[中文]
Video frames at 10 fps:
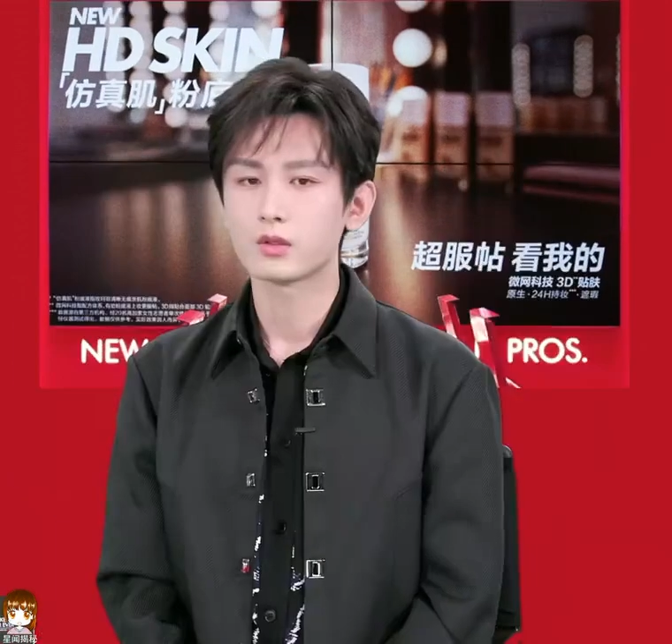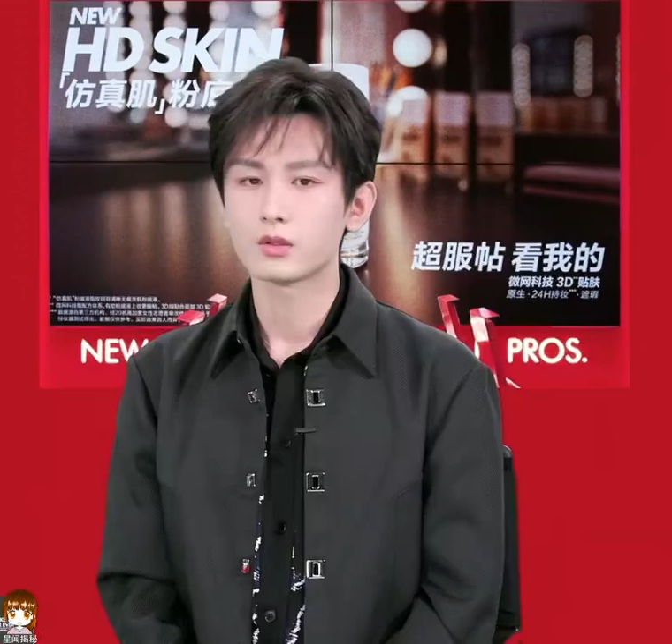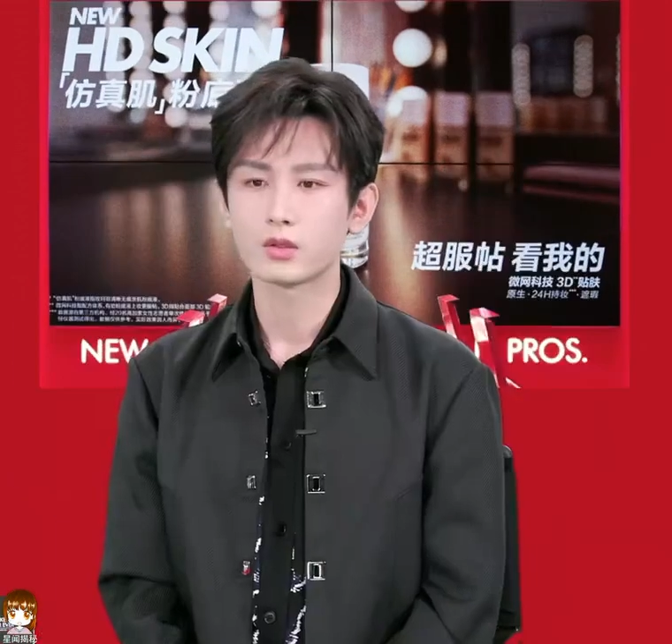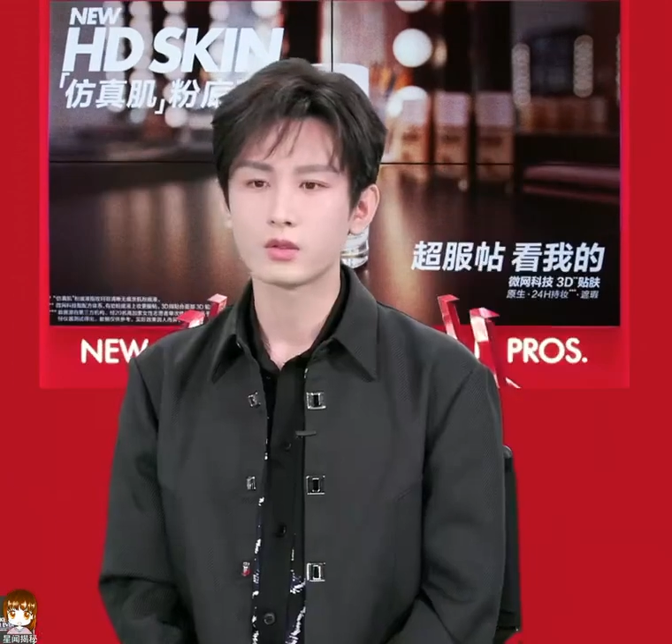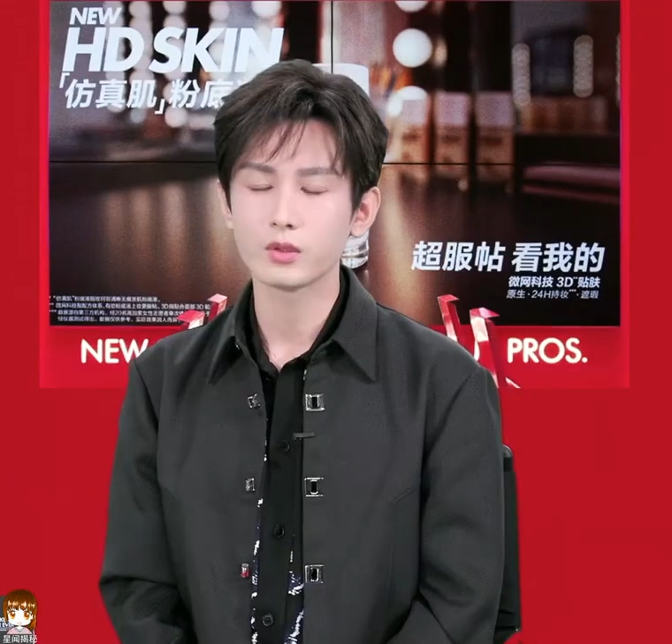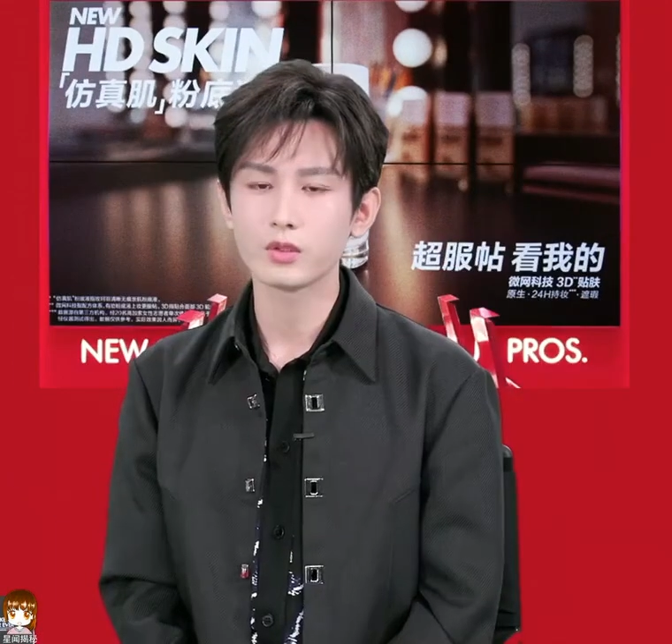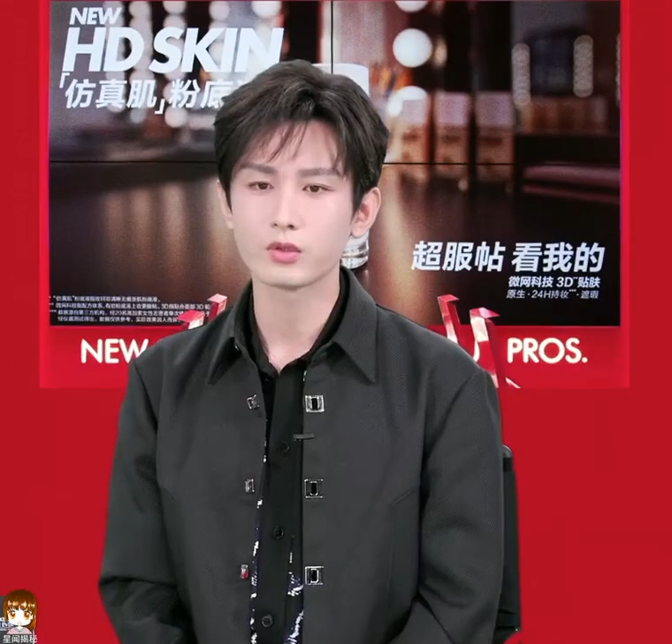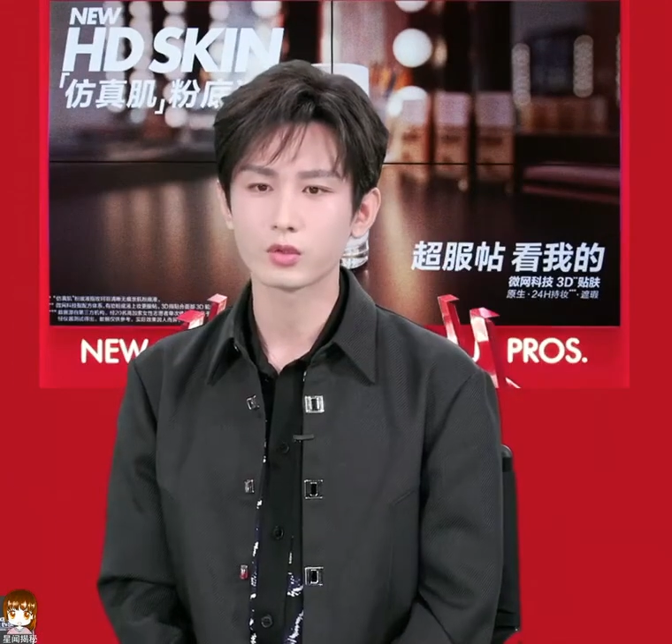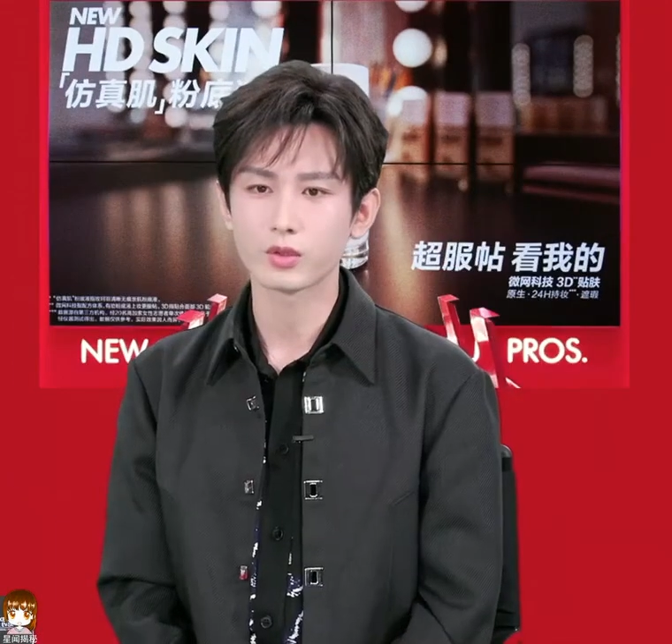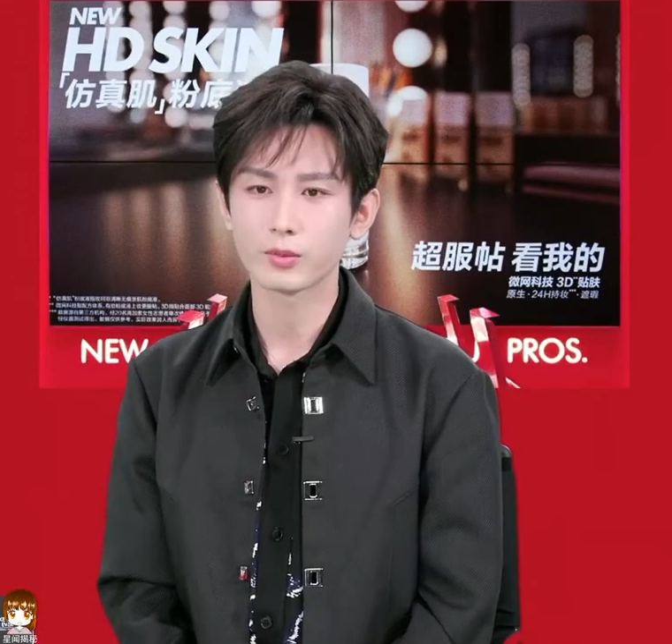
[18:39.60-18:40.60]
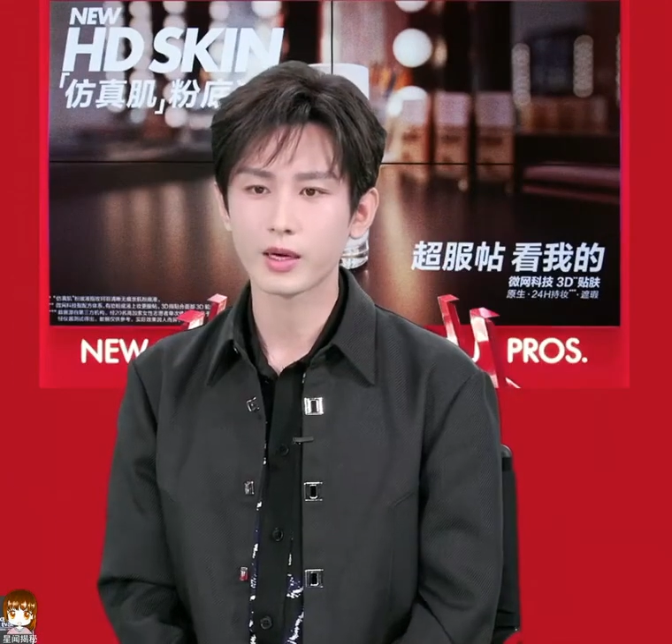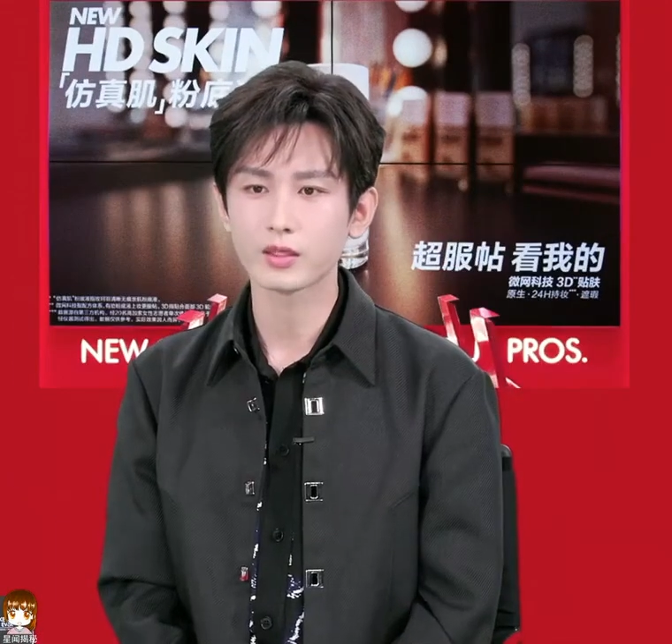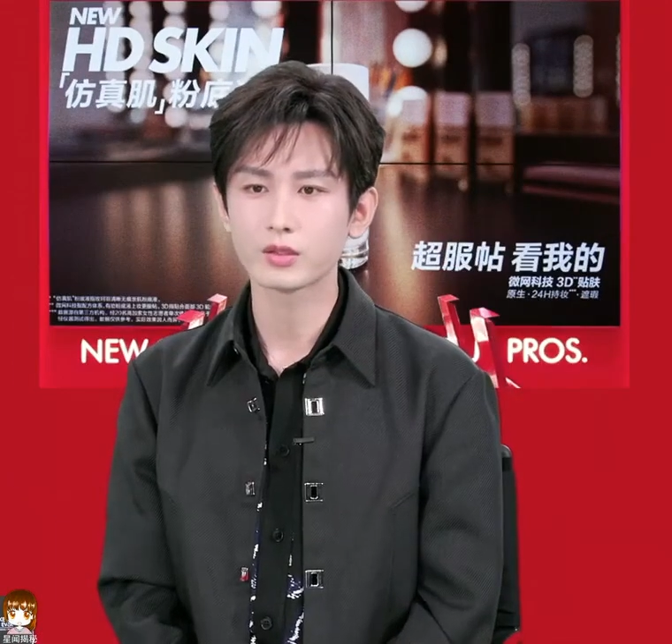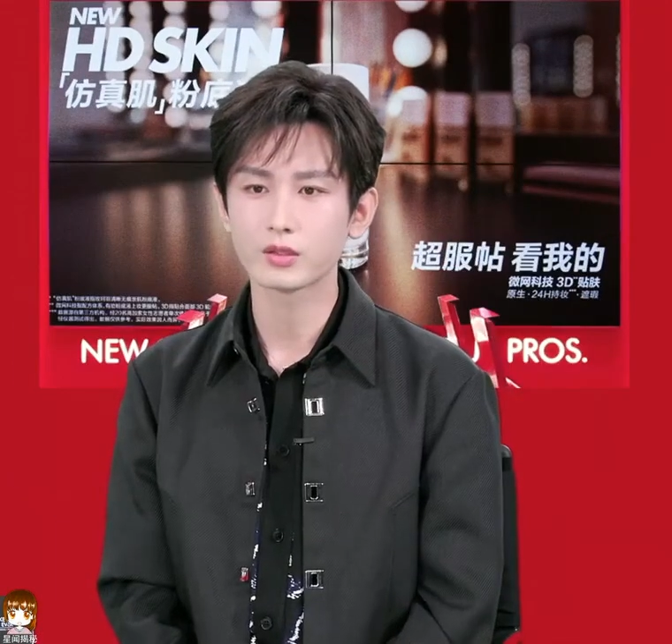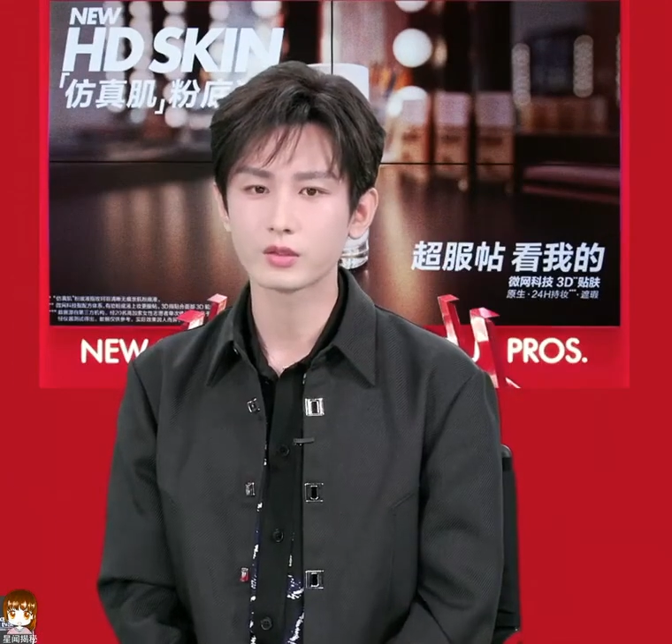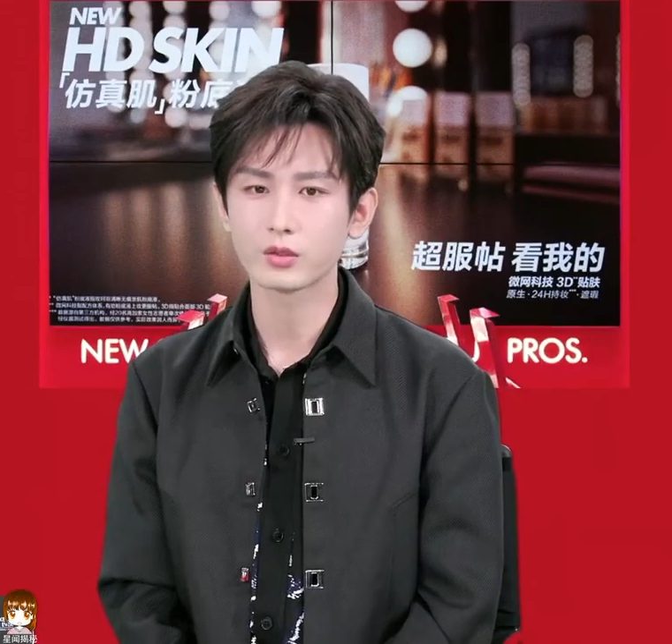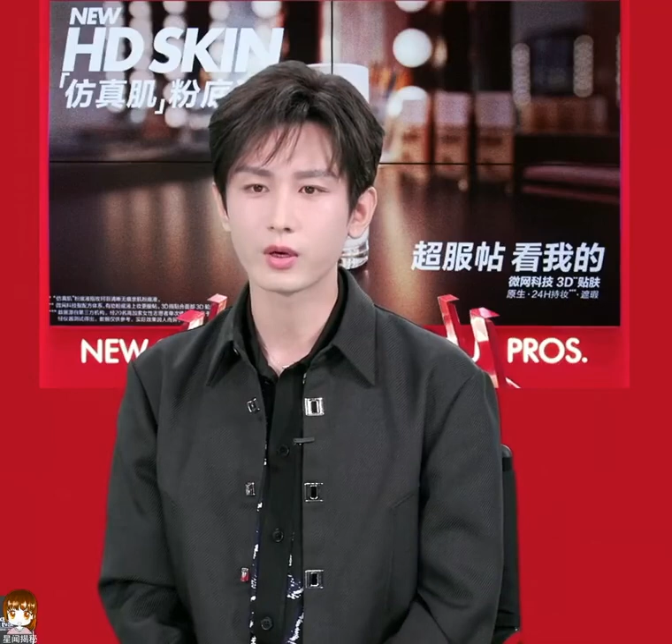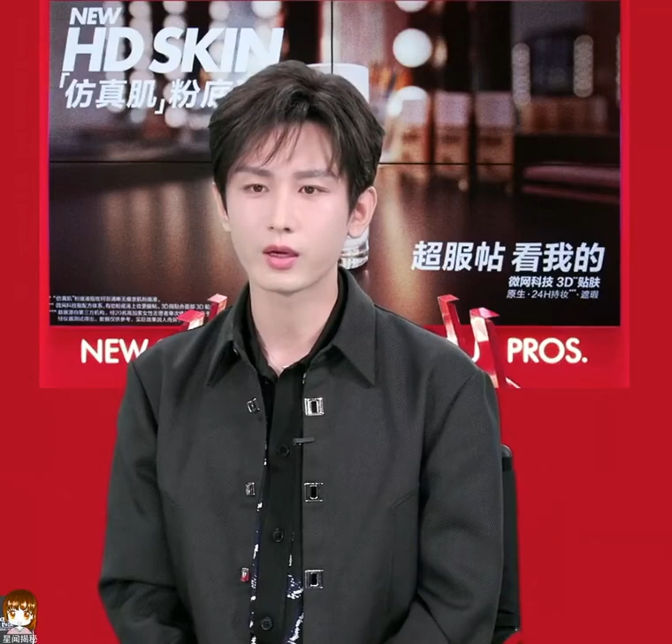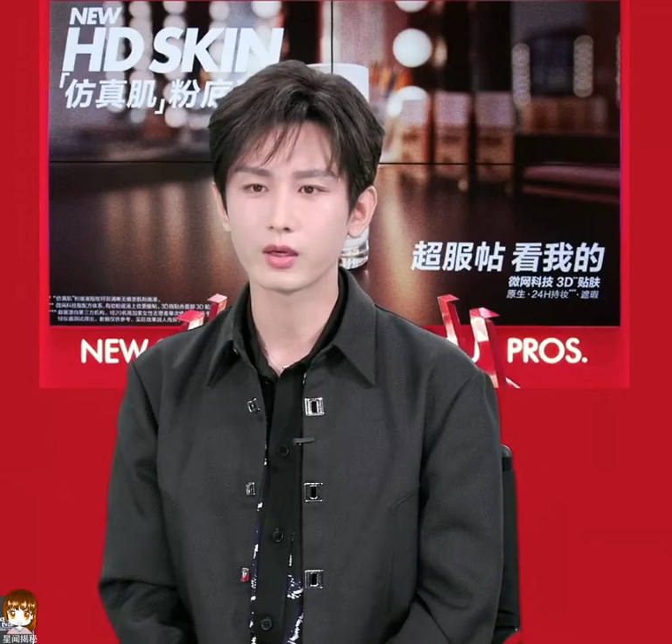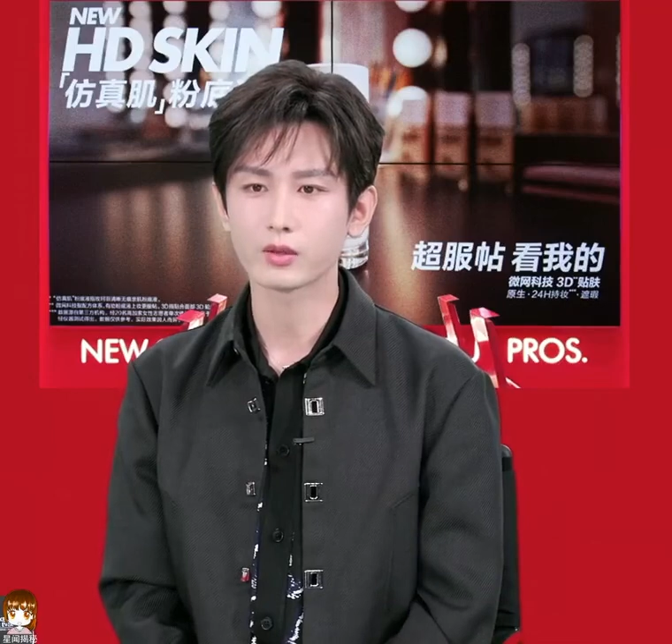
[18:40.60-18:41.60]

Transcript: 其实我一直觉得拍戏都还好，